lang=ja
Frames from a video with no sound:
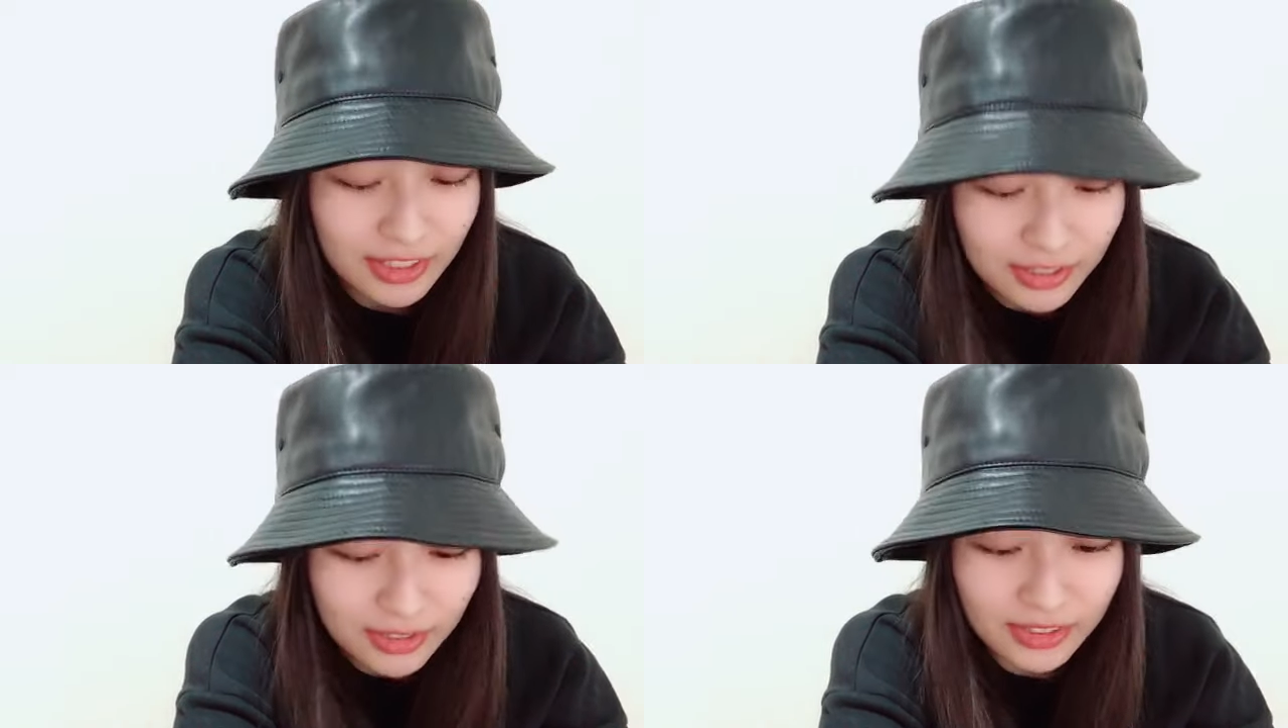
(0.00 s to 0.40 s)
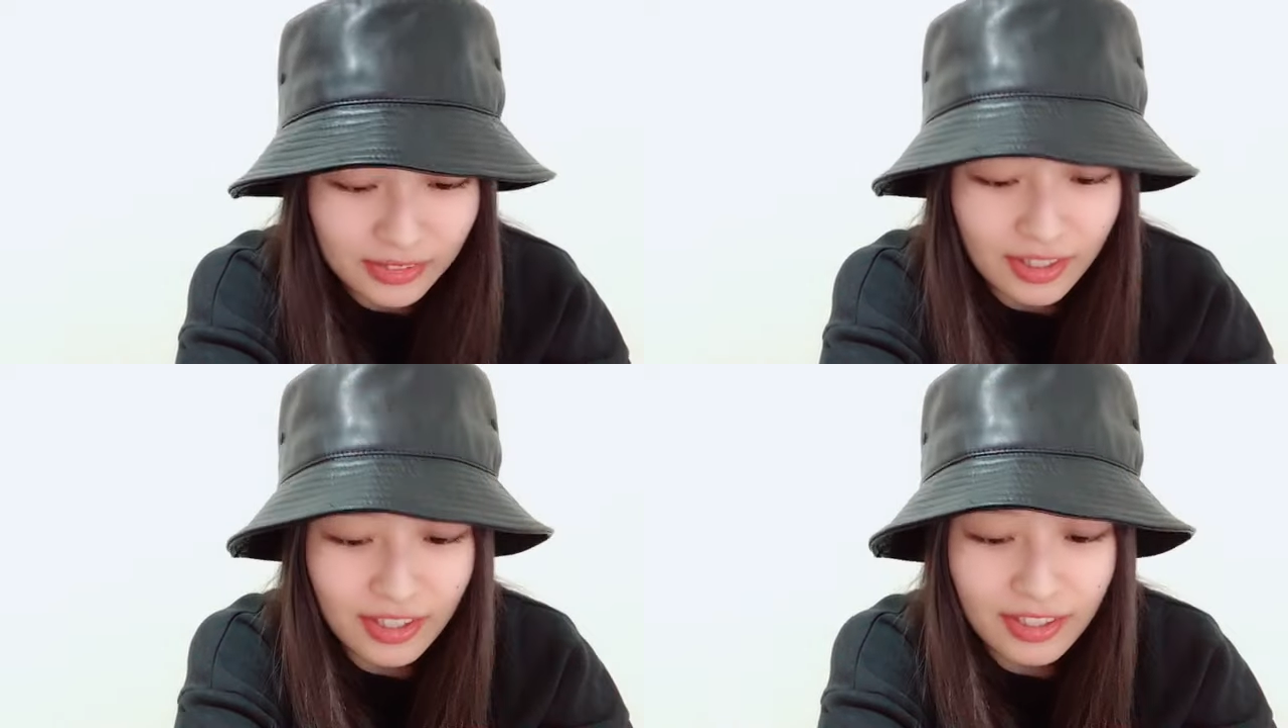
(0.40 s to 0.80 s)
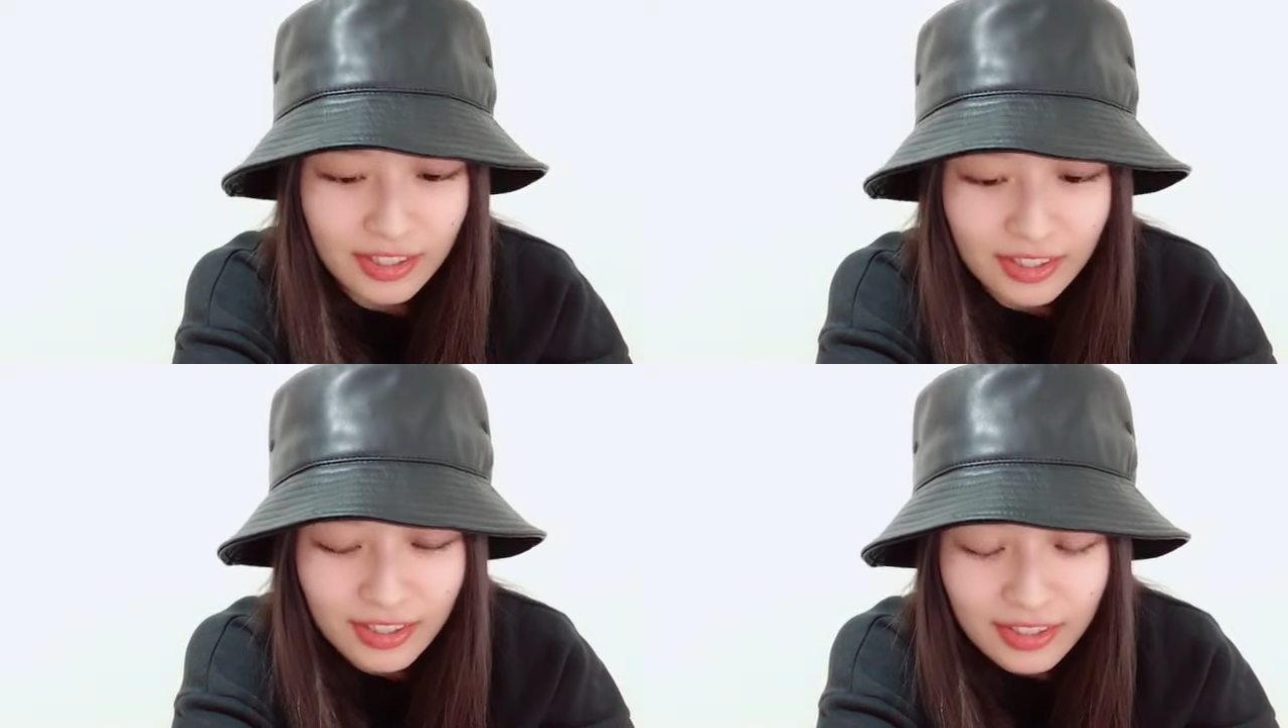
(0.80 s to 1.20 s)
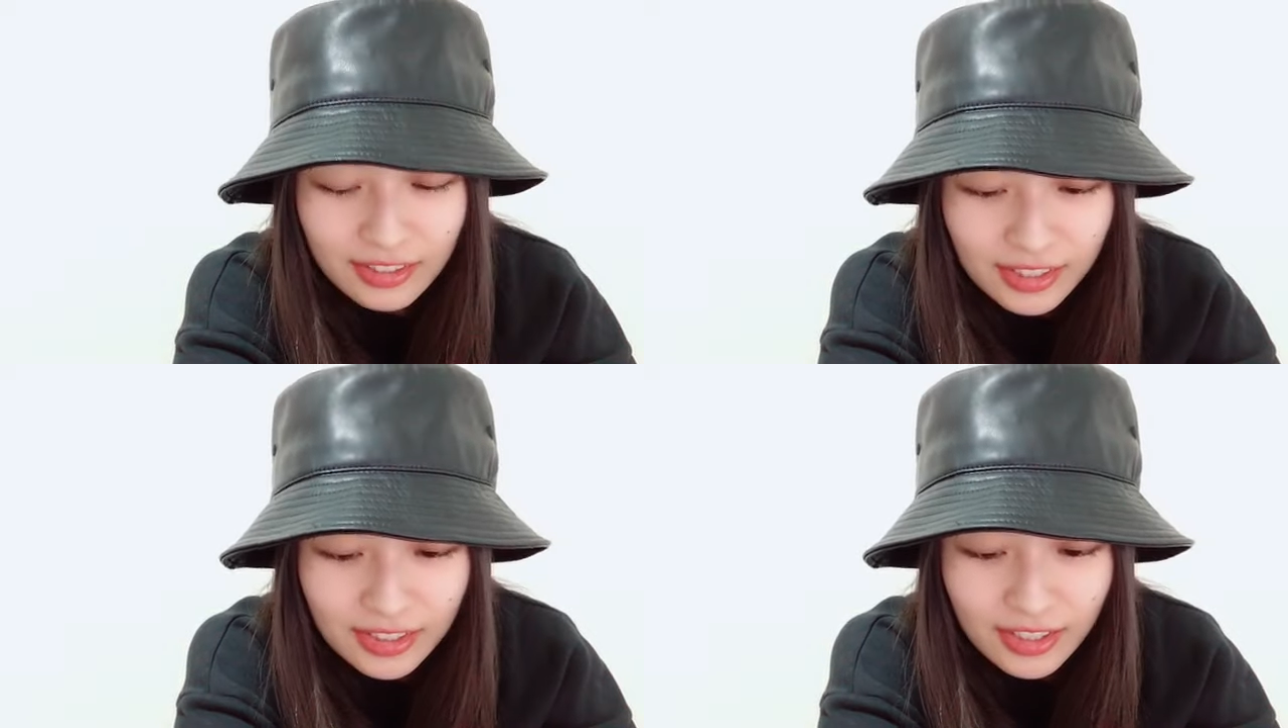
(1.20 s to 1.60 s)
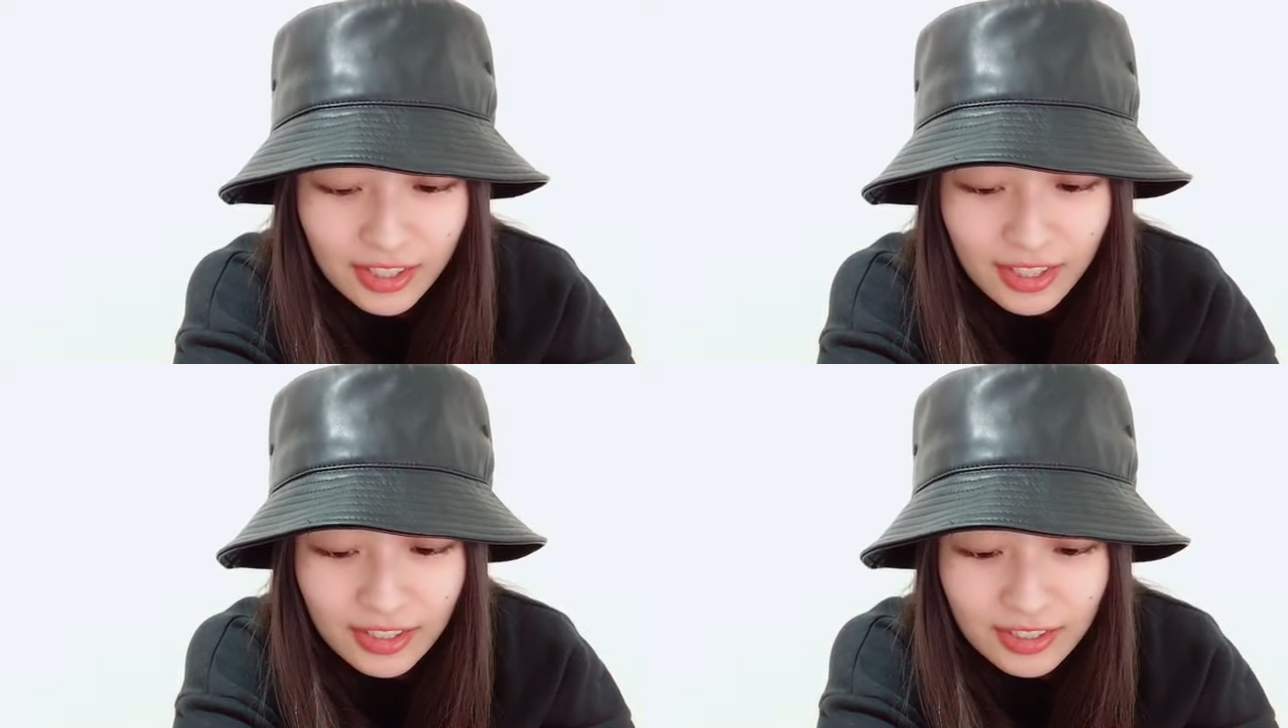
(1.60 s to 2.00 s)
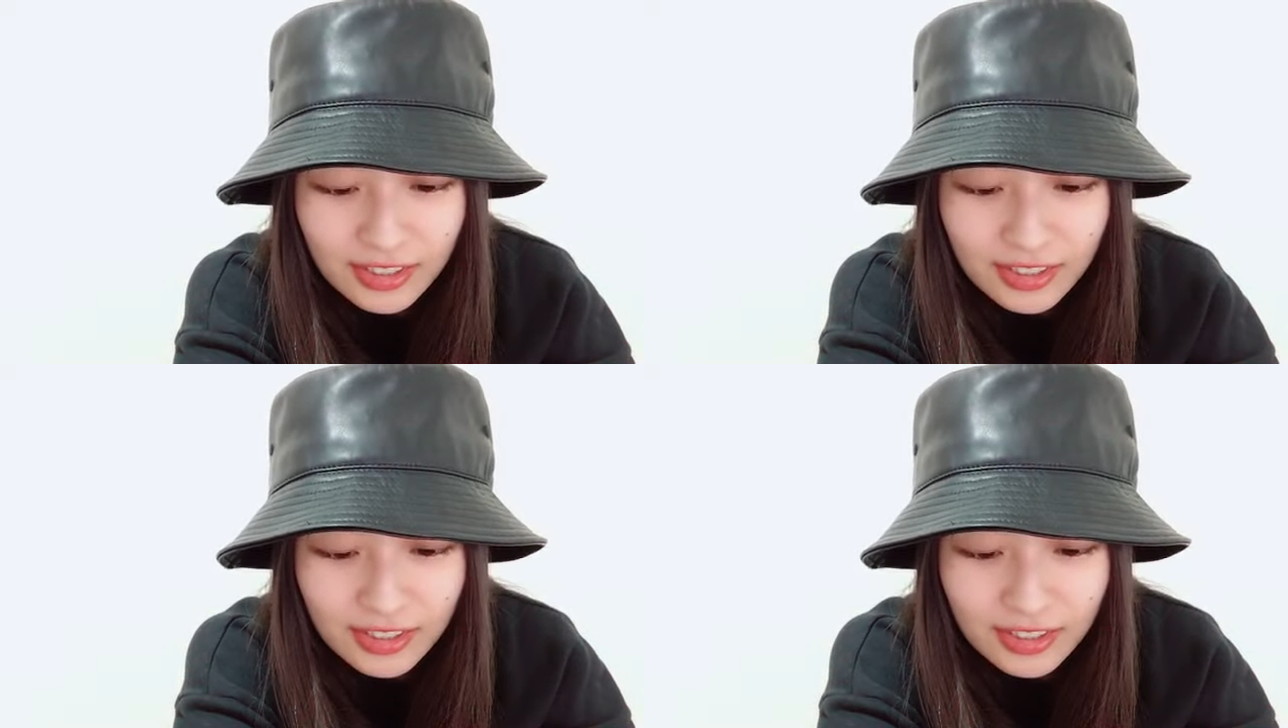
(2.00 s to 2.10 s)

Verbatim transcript: じゅうにわ戦い、